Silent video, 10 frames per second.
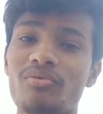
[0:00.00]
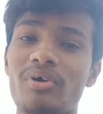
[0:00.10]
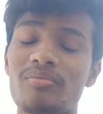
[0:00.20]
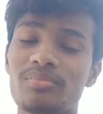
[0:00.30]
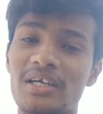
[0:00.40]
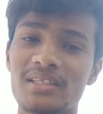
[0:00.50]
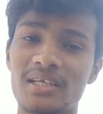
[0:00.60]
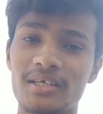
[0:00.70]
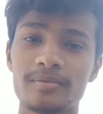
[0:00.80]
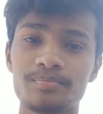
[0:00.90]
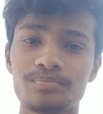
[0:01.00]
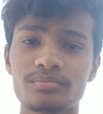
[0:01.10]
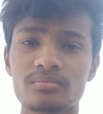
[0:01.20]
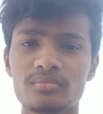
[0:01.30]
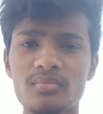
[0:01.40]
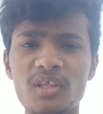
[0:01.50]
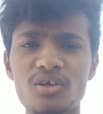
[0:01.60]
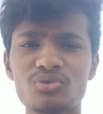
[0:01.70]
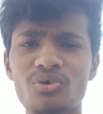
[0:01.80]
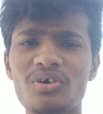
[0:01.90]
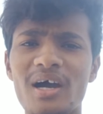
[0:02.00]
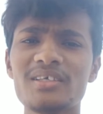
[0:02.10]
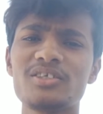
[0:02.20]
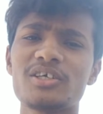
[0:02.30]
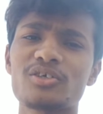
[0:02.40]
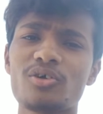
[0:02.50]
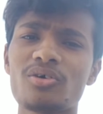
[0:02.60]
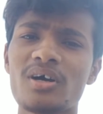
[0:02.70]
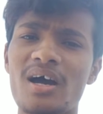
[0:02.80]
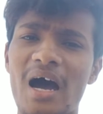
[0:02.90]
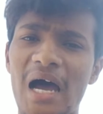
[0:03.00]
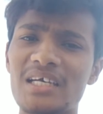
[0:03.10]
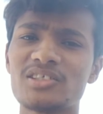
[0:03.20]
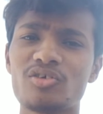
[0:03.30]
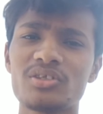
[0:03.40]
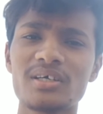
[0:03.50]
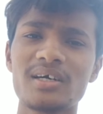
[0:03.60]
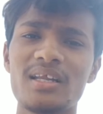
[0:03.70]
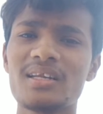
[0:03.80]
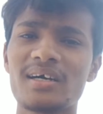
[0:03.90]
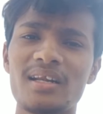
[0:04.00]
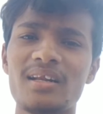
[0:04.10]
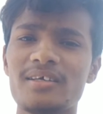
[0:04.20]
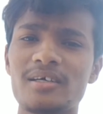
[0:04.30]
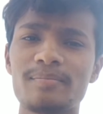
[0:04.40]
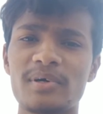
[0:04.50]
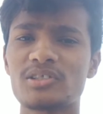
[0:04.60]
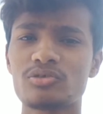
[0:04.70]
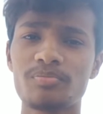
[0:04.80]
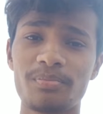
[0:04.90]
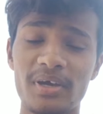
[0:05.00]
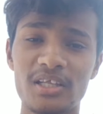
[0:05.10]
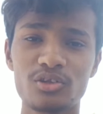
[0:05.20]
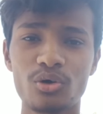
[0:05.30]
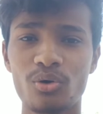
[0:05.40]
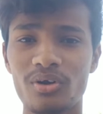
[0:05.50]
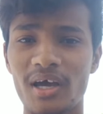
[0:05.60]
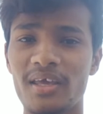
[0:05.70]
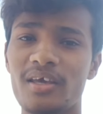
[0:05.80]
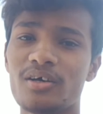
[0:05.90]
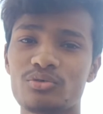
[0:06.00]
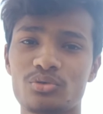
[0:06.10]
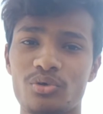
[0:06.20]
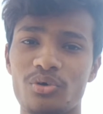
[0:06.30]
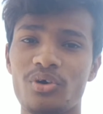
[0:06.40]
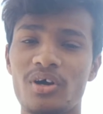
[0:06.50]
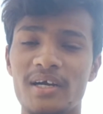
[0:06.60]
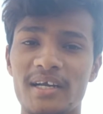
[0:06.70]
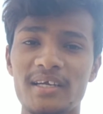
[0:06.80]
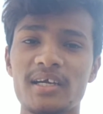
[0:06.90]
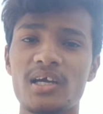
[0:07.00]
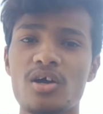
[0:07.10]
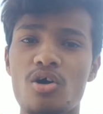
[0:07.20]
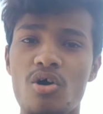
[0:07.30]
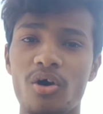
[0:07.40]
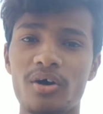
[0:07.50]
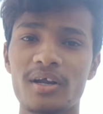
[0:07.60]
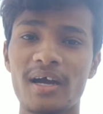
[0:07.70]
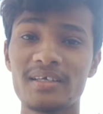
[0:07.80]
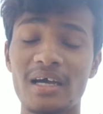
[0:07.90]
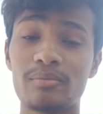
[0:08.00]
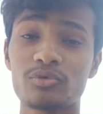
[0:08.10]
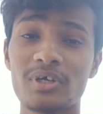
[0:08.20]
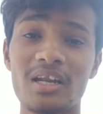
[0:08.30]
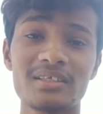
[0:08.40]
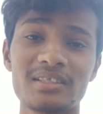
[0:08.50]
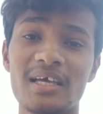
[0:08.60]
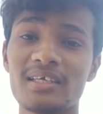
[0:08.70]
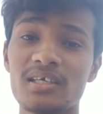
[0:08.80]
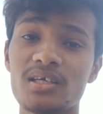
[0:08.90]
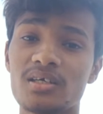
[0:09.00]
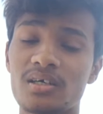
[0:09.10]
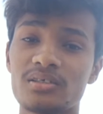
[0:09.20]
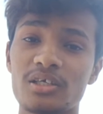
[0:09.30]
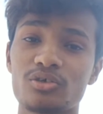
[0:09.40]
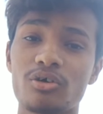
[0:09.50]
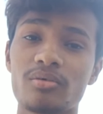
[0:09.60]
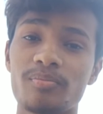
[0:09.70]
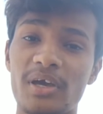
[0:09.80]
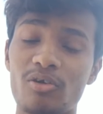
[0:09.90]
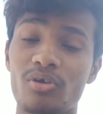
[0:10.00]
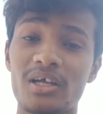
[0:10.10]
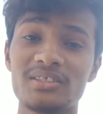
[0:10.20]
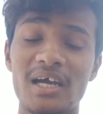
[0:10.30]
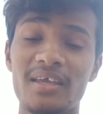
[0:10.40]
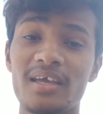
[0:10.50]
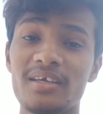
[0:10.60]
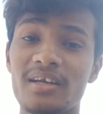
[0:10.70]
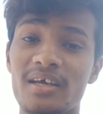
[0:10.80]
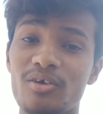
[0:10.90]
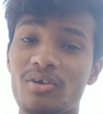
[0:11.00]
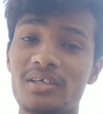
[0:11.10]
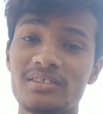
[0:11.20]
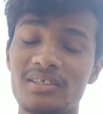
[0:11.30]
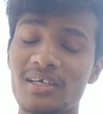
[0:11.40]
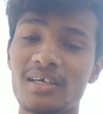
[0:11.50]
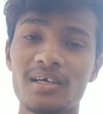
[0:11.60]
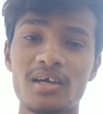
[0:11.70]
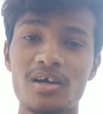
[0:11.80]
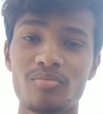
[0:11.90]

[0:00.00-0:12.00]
जो है 1.3 तो गाइज टिकटॉक आज नहीं तो कल कल नहीं तो परसों बैन तो होना ही है उसको ठीक है और गाइज आपको क्या लगता है कि टिकटॉक बैन होना चाहिए या नहीं होना चाहिए